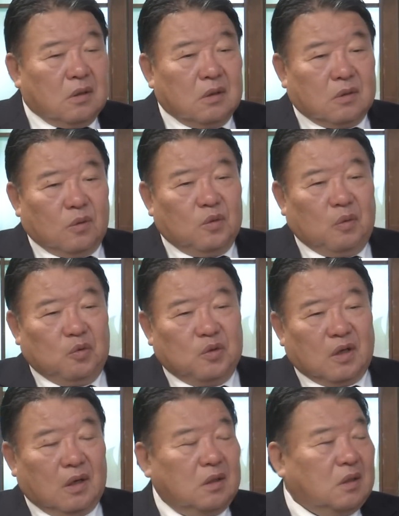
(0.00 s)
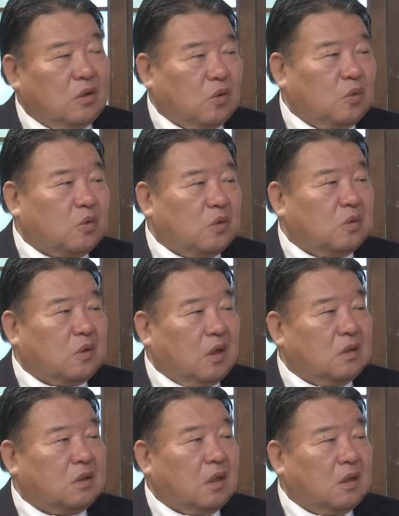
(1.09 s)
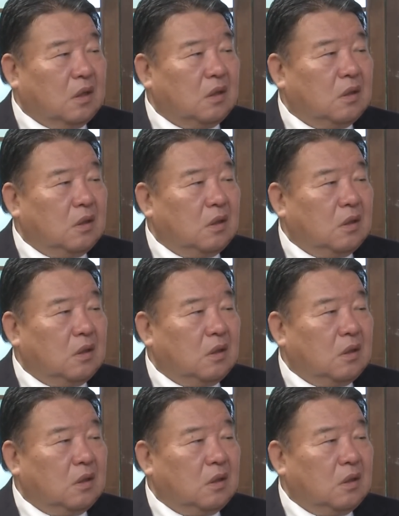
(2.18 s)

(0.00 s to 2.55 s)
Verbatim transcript: そんなもんじゃないでしょうという感じがね、